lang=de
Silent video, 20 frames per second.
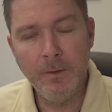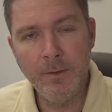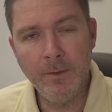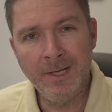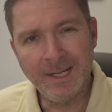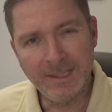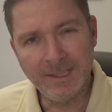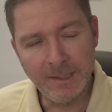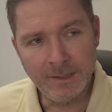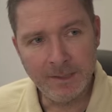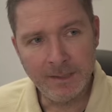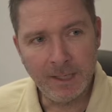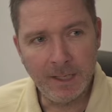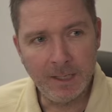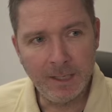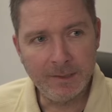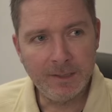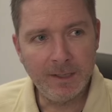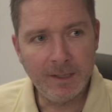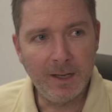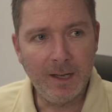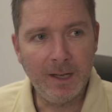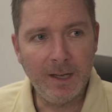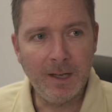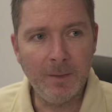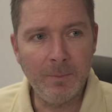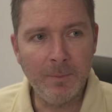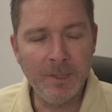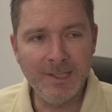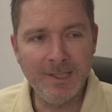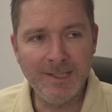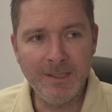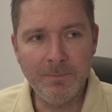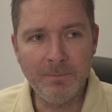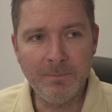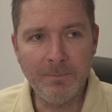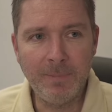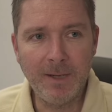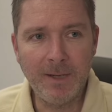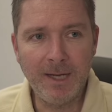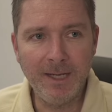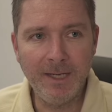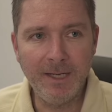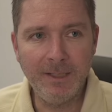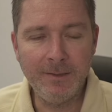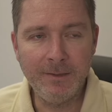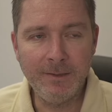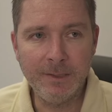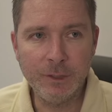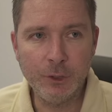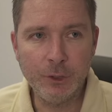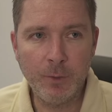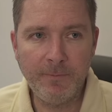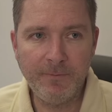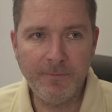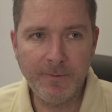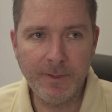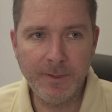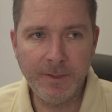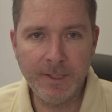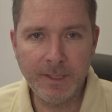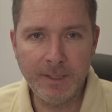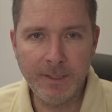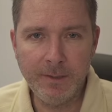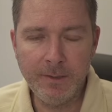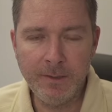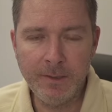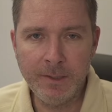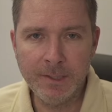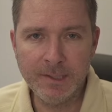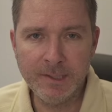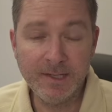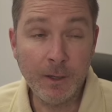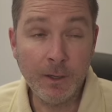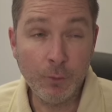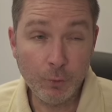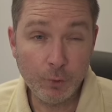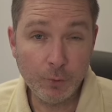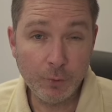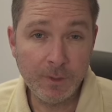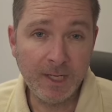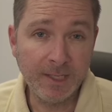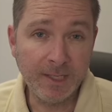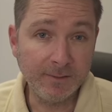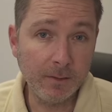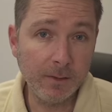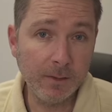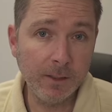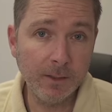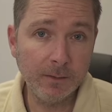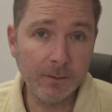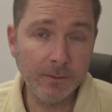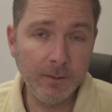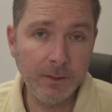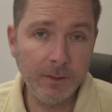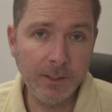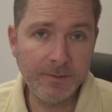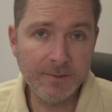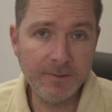Nach der Tat haben die beiden das Opfer dann in das Auto der Angeklagten gelegt,